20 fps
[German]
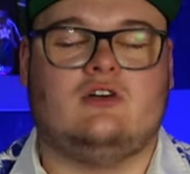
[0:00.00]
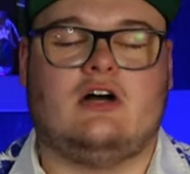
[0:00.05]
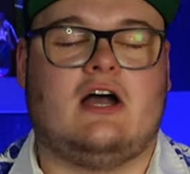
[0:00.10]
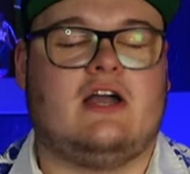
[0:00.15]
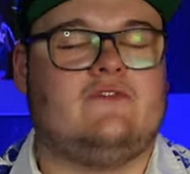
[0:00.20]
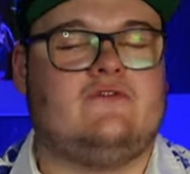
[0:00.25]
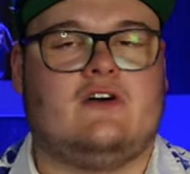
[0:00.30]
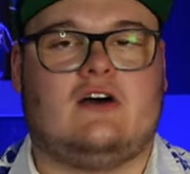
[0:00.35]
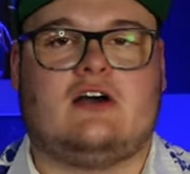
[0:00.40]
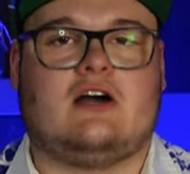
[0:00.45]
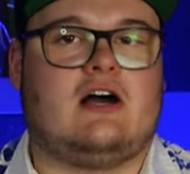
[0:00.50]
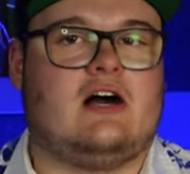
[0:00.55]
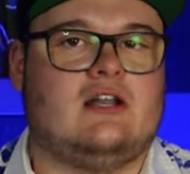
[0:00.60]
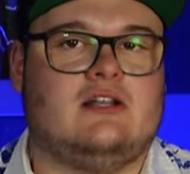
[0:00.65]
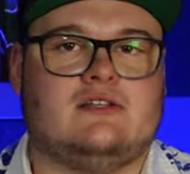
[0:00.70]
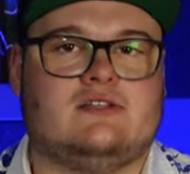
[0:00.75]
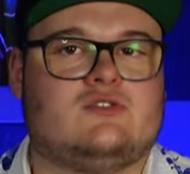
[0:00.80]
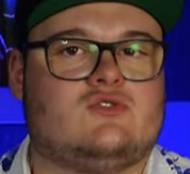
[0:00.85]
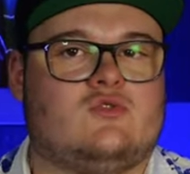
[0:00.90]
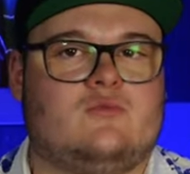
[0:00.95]
einfach
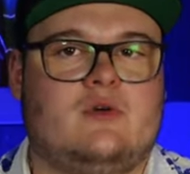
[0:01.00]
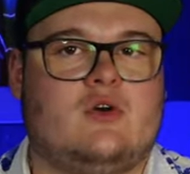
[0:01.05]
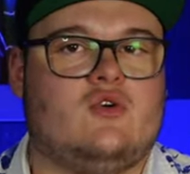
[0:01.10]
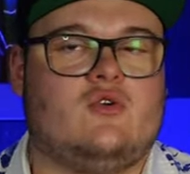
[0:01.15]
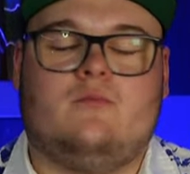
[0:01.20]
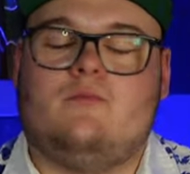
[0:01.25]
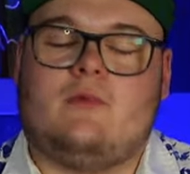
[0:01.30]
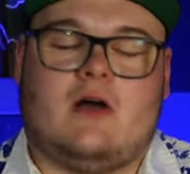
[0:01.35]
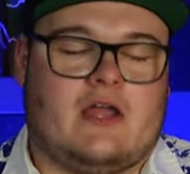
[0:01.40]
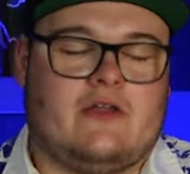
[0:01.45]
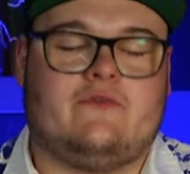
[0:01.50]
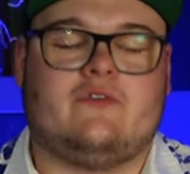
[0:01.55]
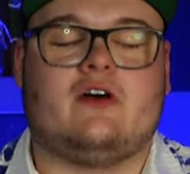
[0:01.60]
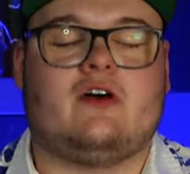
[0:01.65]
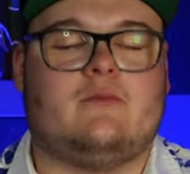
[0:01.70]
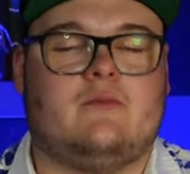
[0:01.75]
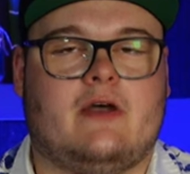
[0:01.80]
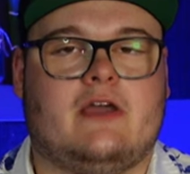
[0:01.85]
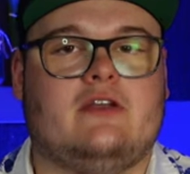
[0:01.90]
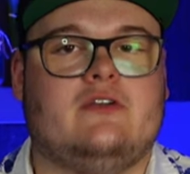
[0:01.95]
alles drumherum,
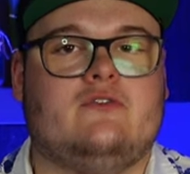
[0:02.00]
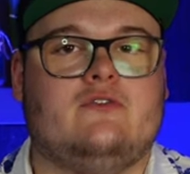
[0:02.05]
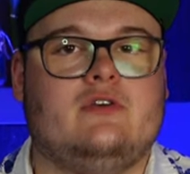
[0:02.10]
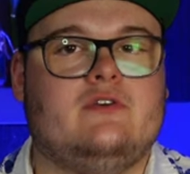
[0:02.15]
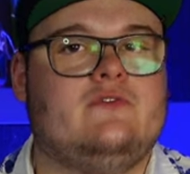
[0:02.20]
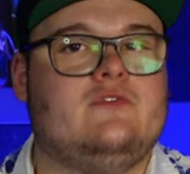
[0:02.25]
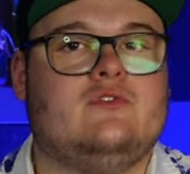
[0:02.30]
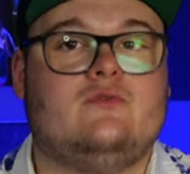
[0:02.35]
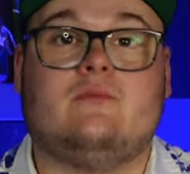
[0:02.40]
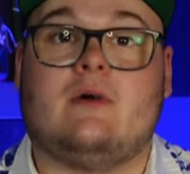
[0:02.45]
einfach meine Review,